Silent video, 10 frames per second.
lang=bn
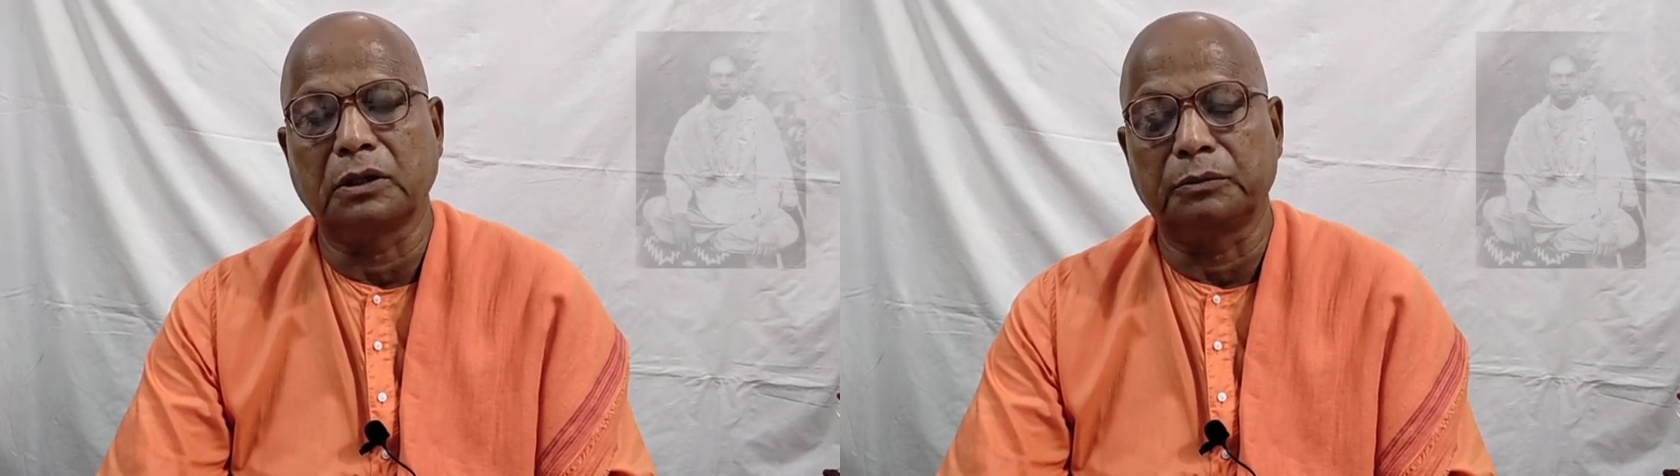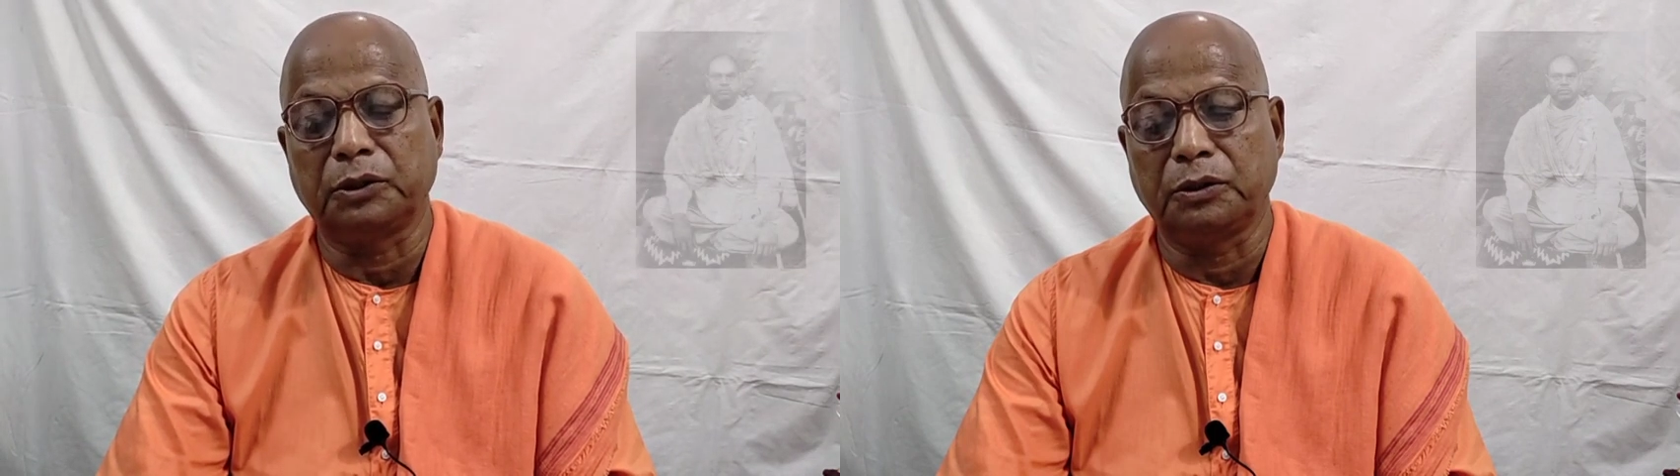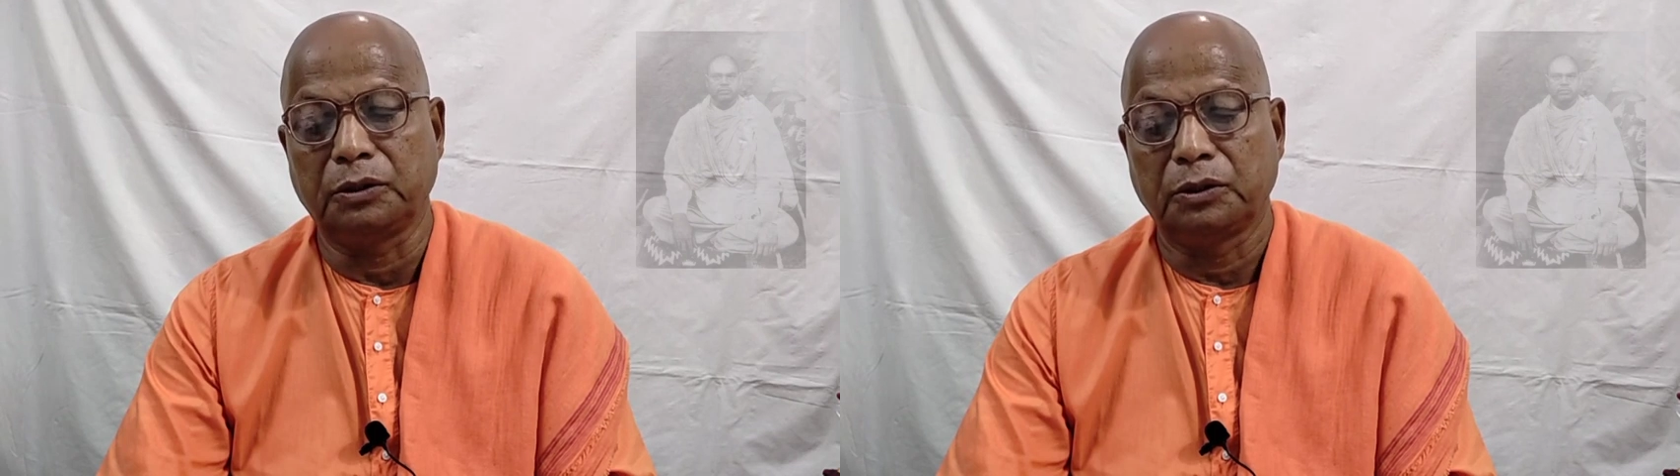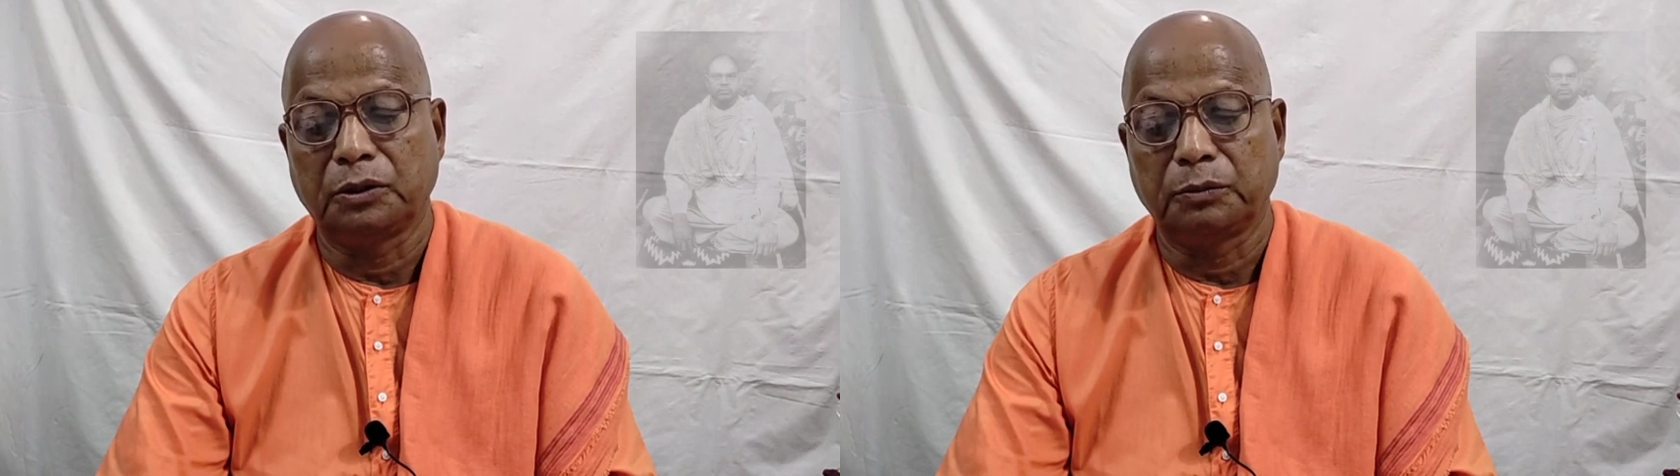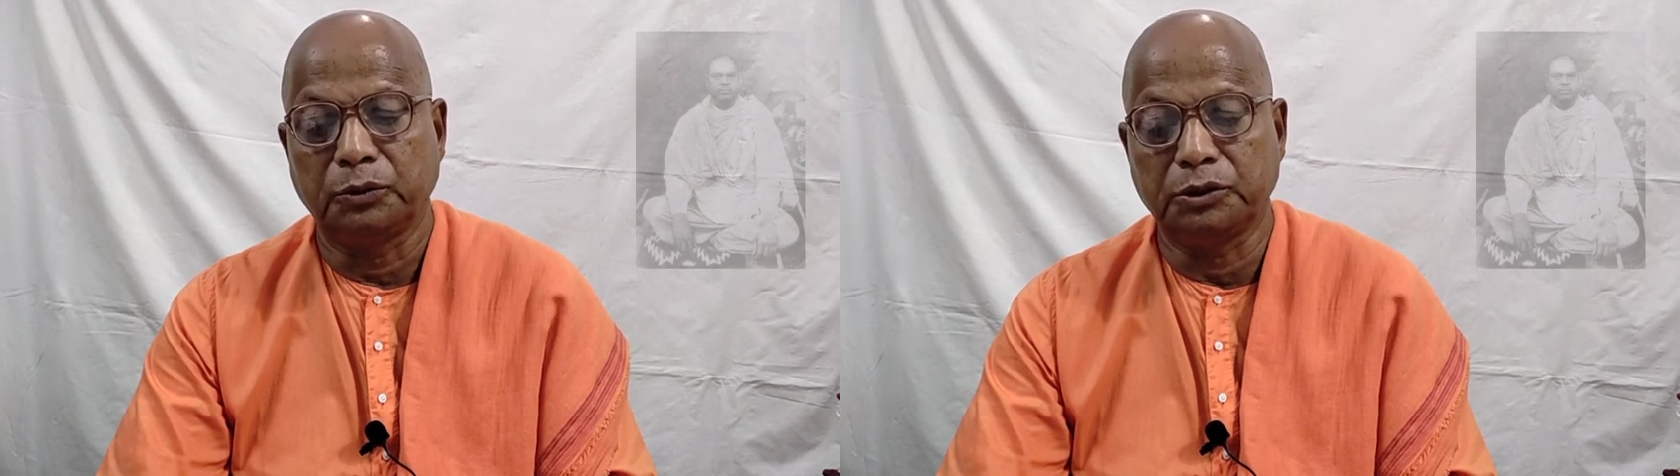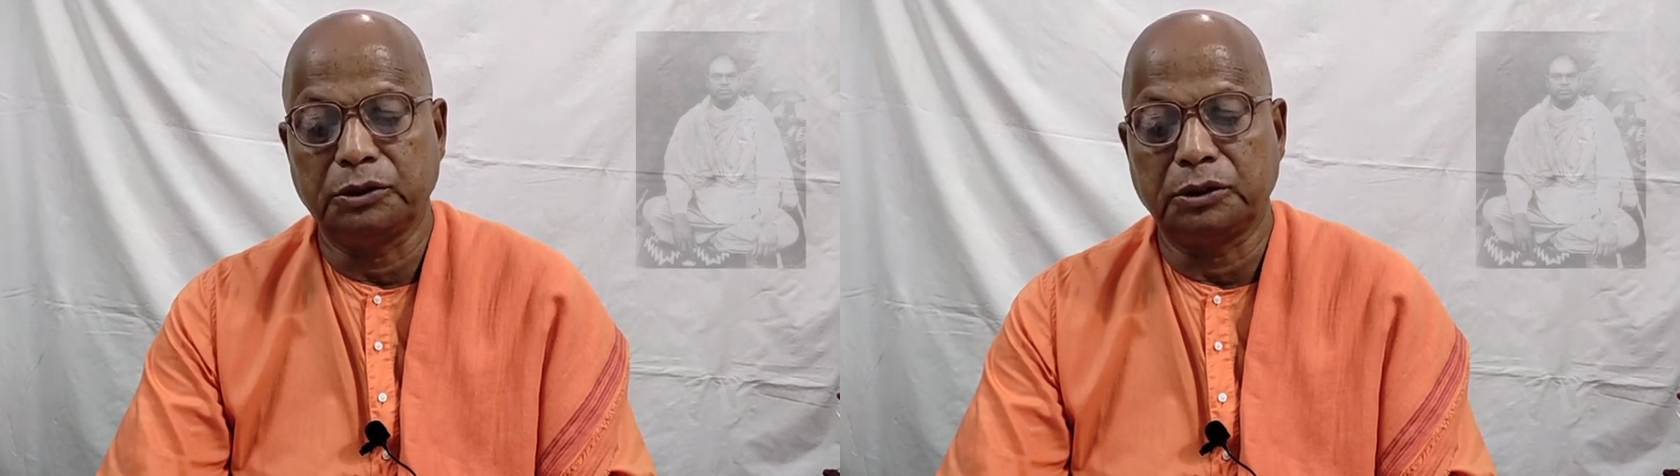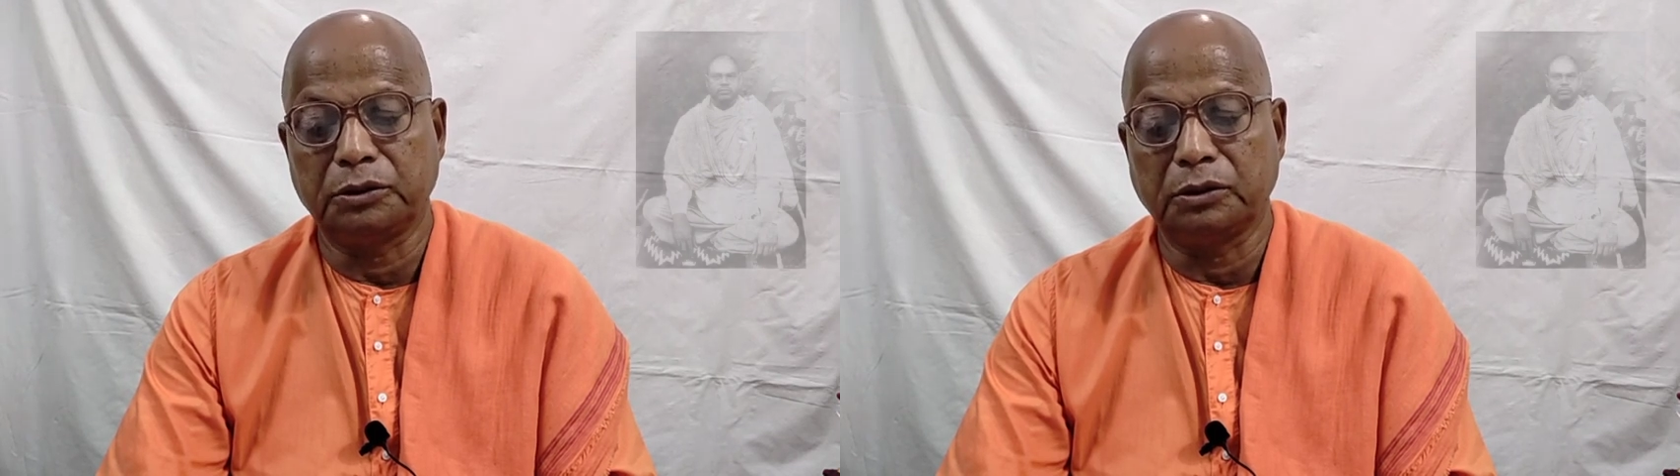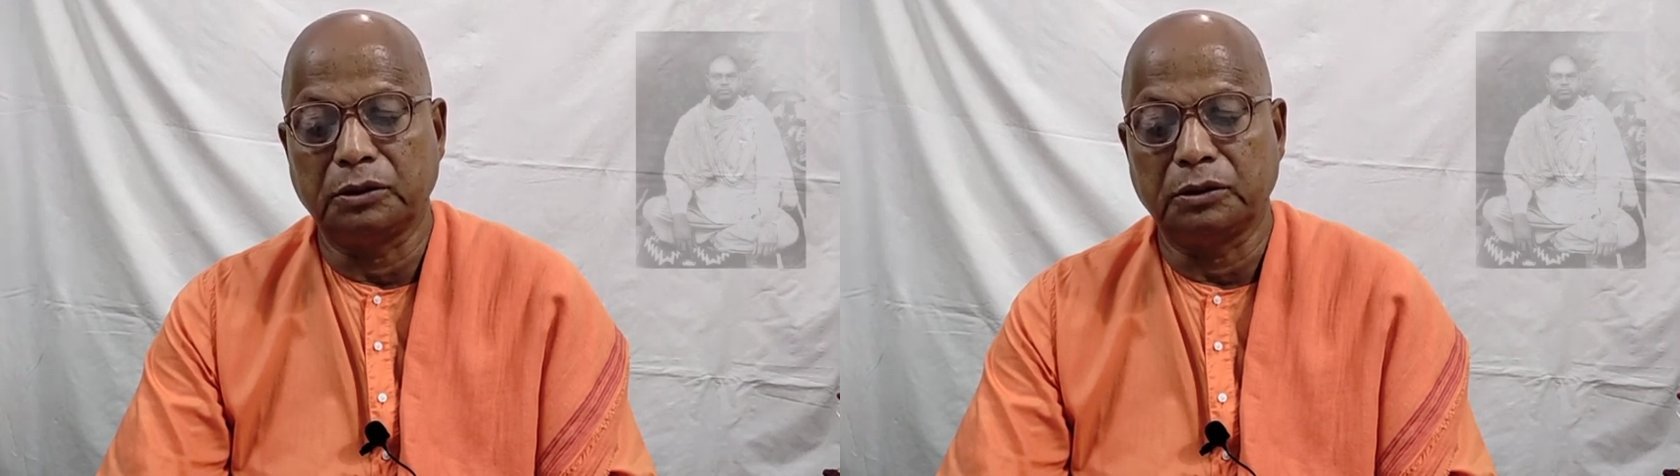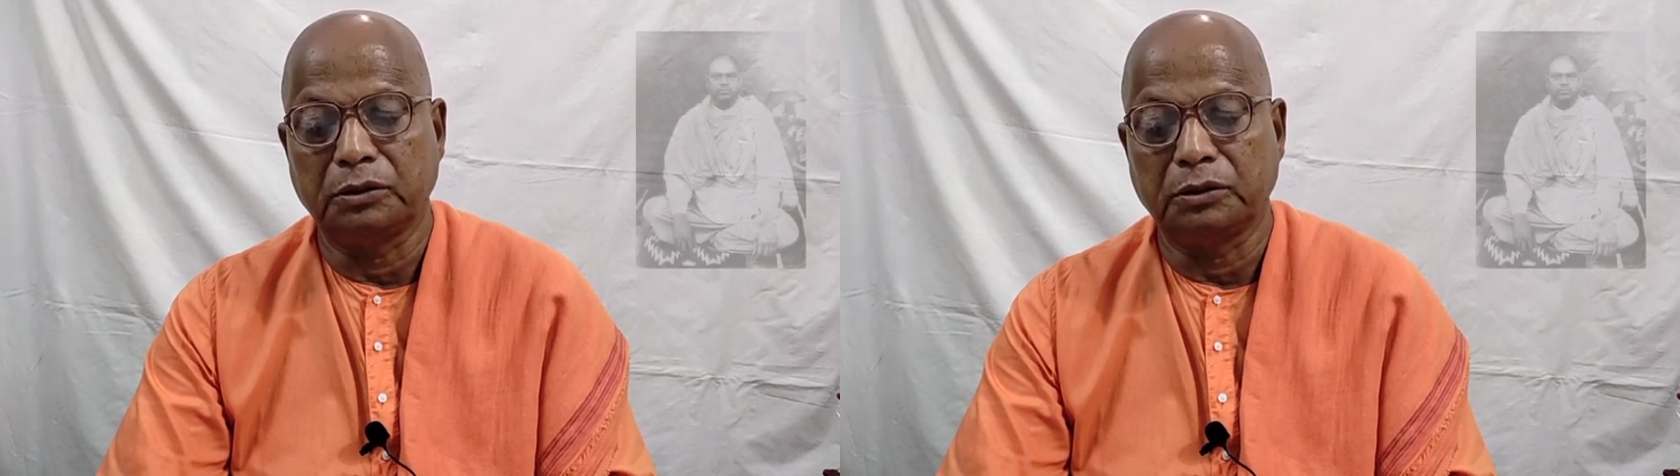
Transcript: নামে পরিচিত